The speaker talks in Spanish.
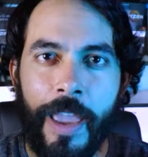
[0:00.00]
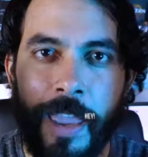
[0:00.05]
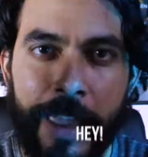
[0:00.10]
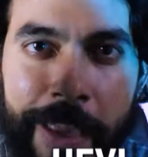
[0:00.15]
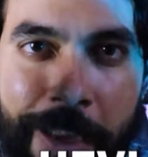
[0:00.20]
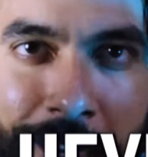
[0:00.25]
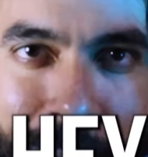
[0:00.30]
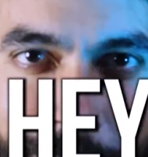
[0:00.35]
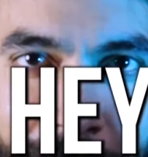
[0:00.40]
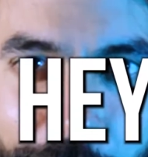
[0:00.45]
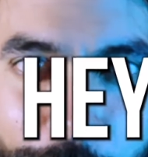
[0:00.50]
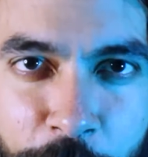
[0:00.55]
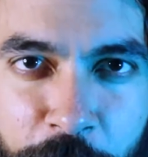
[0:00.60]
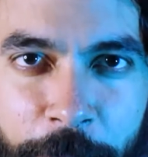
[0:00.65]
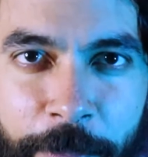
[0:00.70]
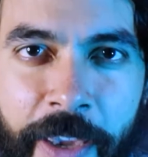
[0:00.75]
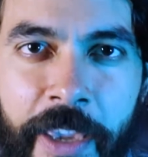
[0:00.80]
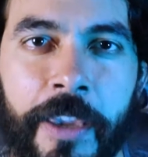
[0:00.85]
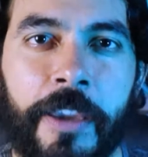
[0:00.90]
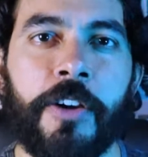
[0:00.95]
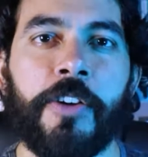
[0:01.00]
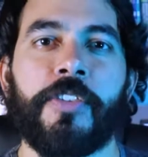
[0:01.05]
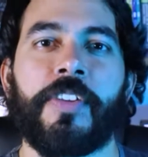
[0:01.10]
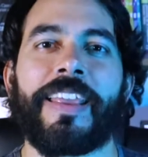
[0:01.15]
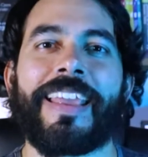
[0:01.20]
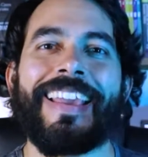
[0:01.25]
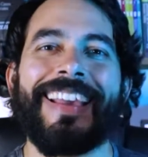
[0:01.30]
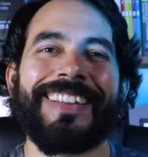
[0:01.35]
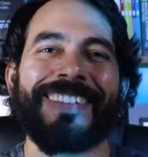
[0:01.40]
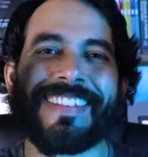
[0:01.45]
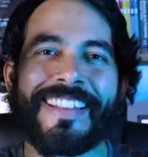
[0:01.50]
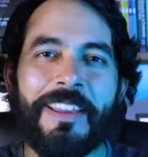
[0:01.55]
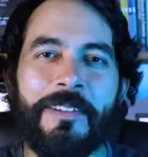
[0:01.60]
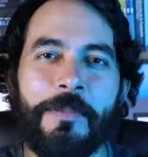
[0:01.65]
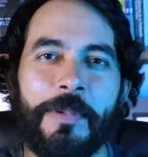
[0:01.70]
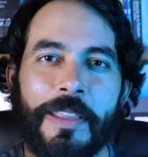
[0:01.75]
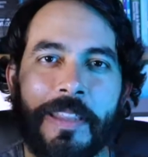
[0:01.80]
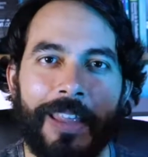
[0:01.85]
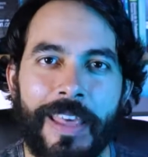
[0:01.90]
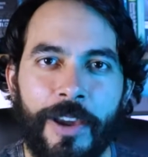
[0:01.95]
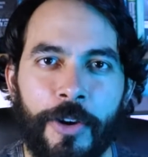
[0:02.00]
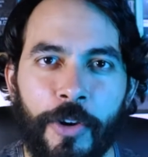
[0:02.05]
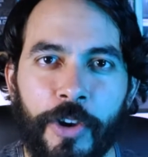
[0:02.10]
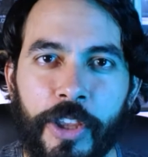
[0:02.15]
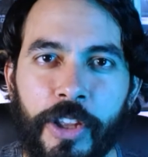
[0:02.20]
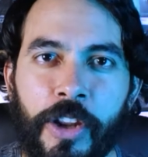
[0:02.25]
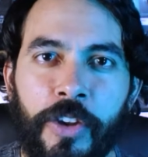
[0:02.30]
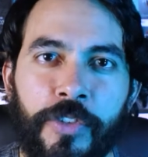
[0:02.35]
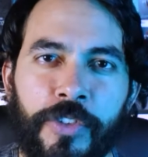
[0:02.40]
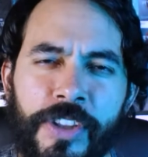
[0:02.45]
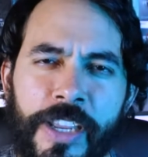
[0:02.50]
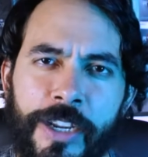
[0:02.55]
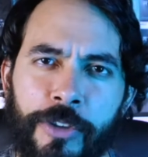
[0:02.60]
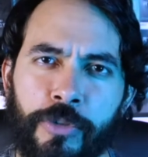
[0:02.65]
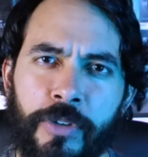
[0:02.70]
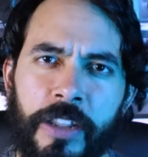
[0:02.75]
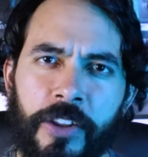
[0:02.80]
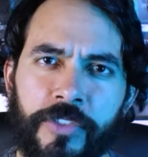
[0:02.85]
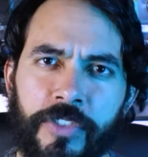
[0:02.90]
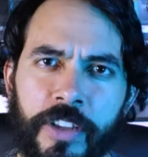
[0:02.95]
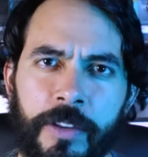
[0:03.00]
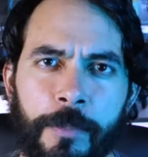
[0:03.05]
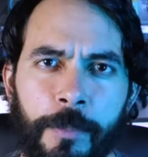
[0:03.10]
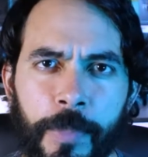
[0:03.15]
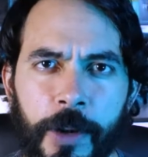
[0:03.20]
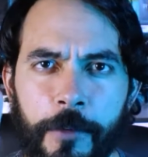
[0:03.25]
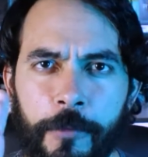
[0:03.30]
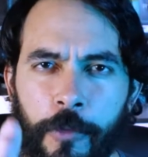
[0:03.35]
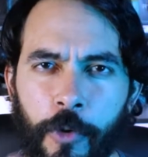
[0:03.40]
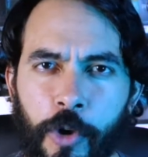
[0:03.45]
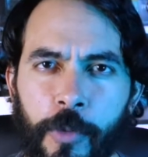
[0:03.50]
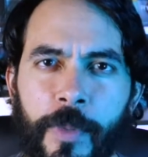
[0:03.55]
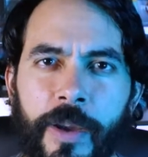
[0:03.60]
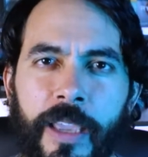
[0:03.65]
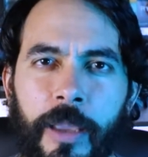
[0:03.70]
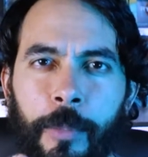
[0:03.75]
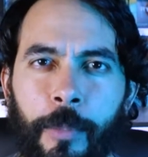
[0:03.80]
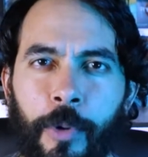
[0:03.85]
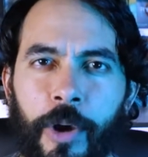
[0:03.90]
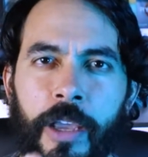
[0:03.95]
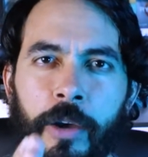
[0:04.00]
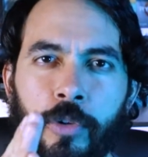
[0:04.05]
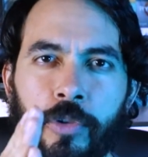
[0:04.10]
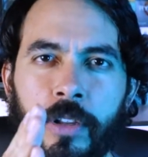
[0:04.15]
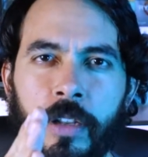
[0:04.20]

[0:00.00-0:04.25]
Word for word: Hey, ¿qué tal Moneymakers? En este video quiero enseñarte una simple forma que puedes